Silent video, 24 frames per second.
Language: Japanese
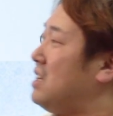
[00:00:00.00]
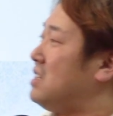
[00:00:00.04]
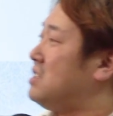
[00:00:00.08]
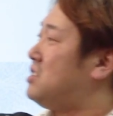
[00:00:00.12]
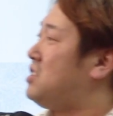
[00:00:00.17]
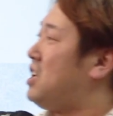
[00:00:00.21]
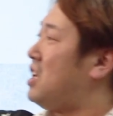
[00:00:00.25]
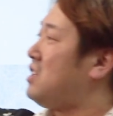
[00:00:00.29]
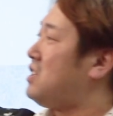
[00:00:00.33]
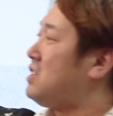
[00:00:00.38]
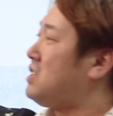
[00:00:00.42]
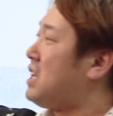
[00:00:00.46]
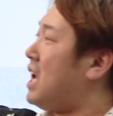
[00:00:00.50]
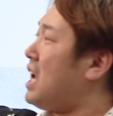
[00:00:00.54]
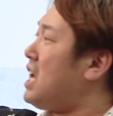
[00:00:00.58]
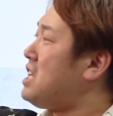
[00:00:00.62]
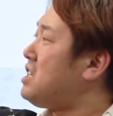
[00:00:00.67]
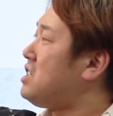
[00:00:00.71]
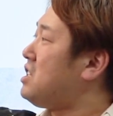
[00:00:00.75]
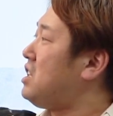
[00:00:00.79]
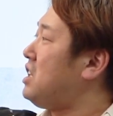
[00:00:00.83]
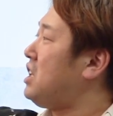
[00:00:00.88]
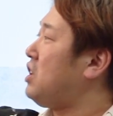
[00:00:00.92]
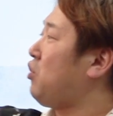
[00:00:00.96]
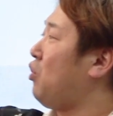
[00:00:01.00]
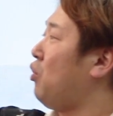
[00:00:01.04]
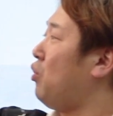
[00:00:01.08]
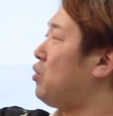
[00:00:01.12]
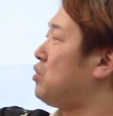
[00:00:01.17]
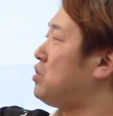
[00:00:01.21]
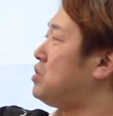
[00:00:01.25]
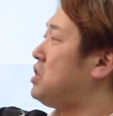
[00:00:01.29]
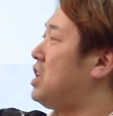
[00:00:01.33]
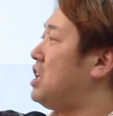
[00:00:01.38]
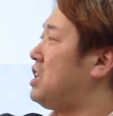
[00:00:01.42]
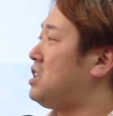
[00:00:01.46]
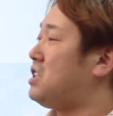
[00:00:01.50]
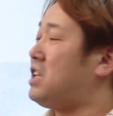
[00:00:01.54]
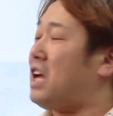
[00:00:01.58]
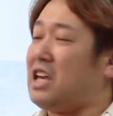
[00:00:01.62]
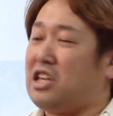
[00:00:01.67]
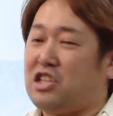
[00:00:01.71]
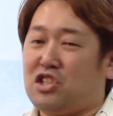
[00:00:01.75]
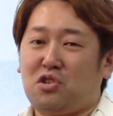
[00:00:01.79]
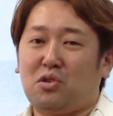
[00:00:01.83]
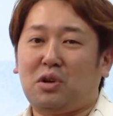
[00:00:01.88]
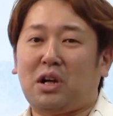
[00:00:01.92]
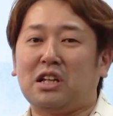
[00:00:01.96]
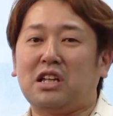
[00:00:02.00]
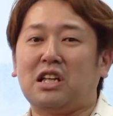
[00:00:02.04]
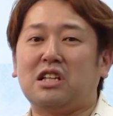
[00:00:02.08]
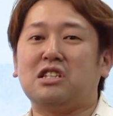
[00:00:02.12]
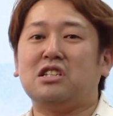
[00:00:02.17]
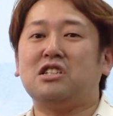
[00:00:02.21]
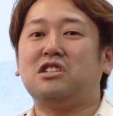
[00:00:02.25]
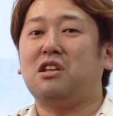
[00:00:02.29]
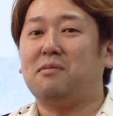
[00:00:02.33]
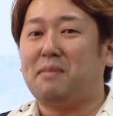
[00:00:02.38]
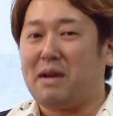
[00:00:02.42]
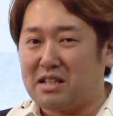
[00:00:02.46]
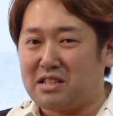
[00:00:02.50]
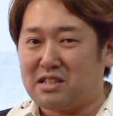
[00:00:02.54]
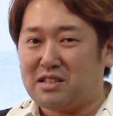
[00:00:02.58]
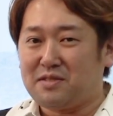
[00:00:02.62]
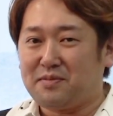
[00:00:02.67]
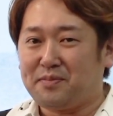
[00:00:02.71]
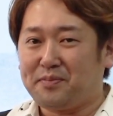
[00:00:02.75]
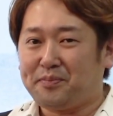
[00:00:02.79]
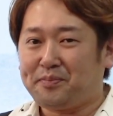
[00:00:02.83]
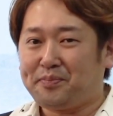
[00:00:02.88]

絶対値イコール絶対値という形してます。